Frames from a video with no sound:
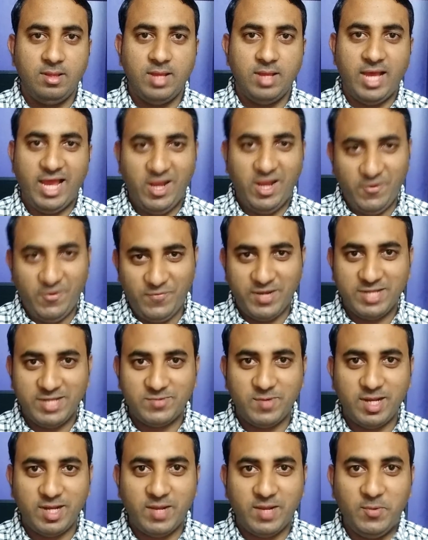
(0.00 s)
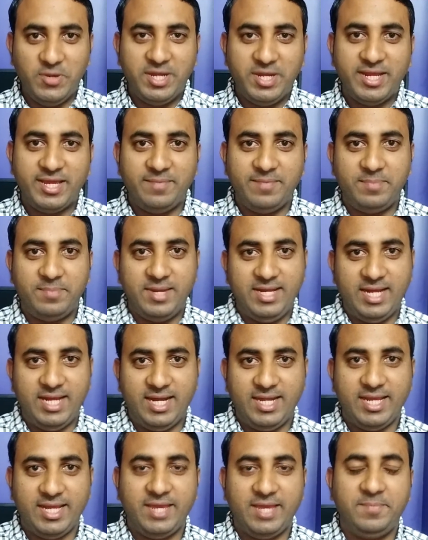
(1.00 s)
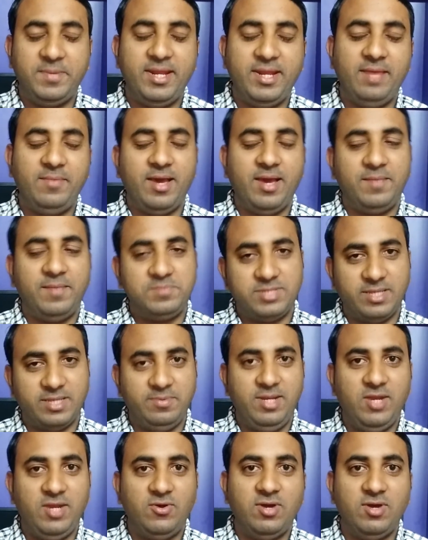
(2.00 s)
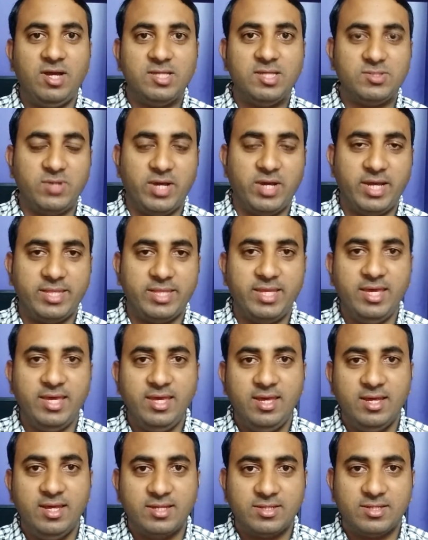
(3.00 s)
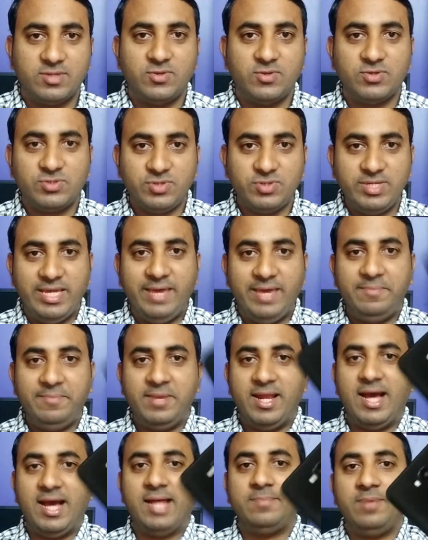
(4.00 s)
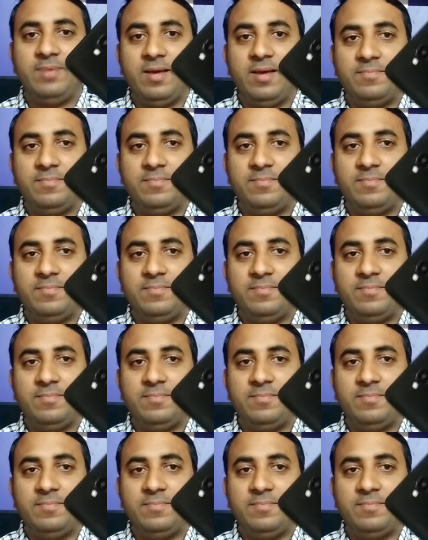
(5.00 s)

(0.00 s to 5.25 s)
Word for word: हेलो फ्रेंड्स वेलकम टू टिकीपीडिया टिकीपीडिया में आप सभी लोगों का स्वागत है तो दोस्तों ये मेरे हाथ में आप